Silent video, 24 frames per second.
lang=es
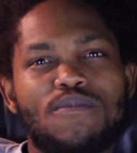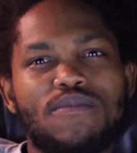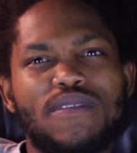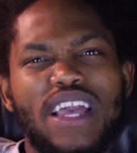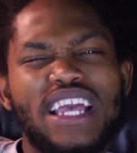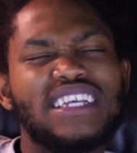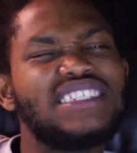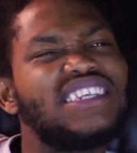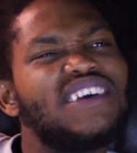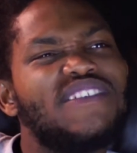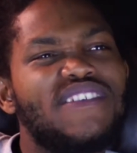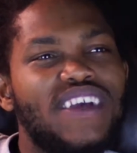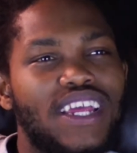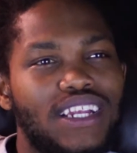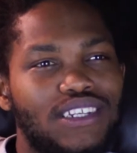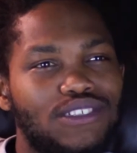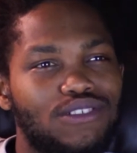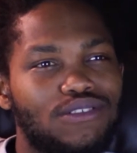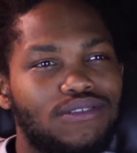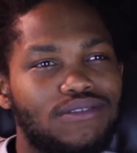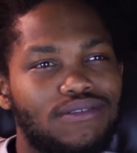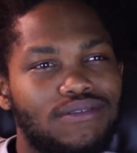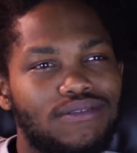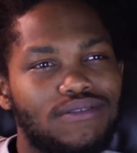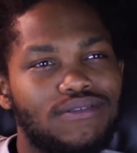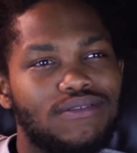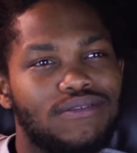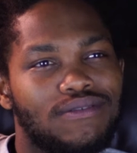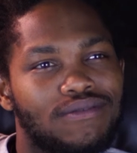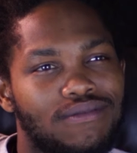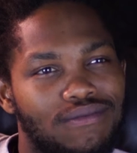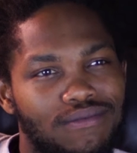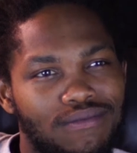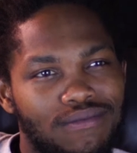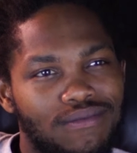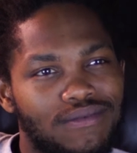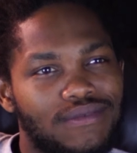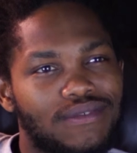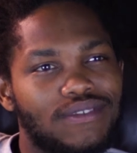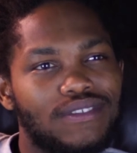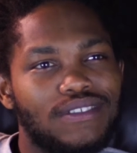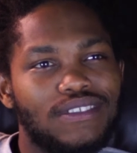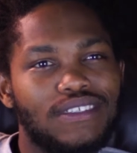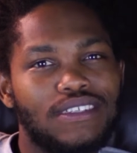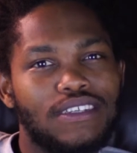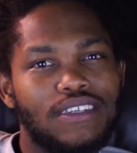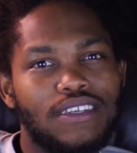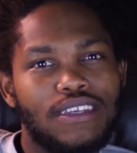Ese verso.
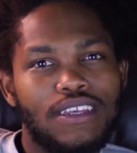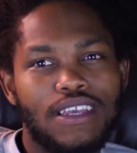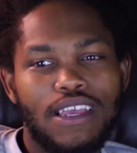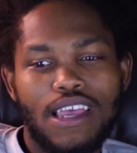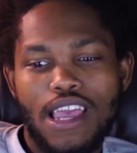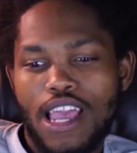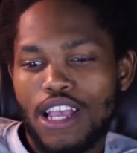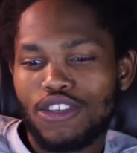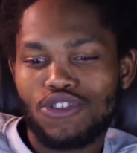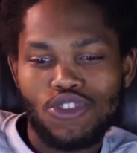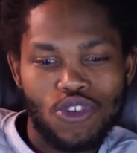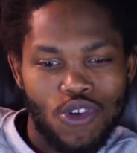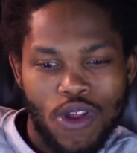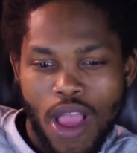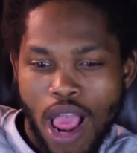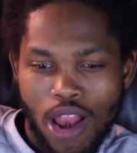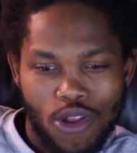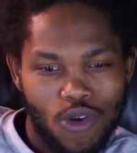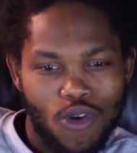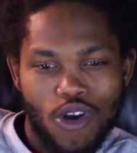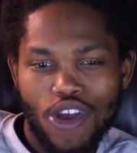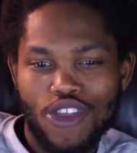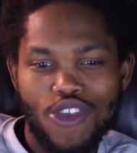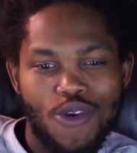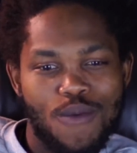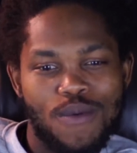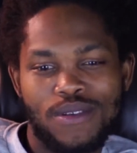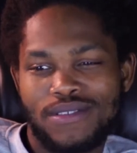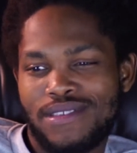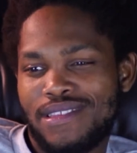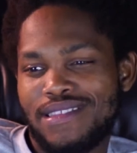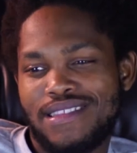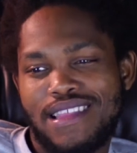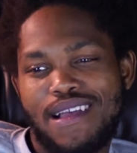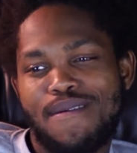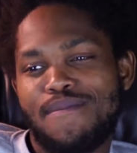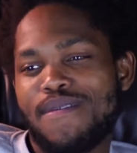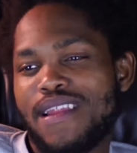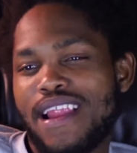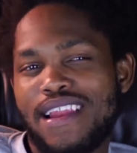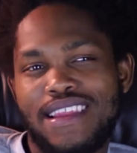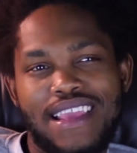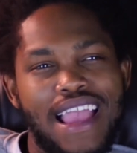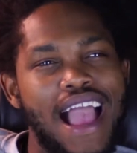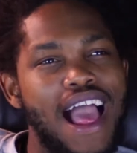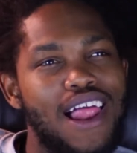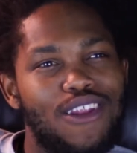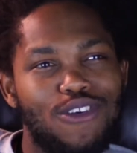Eso no es algo que yo me senté a
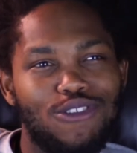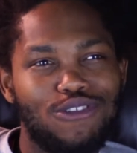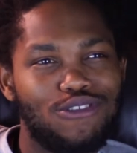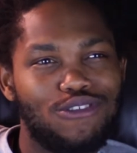planear.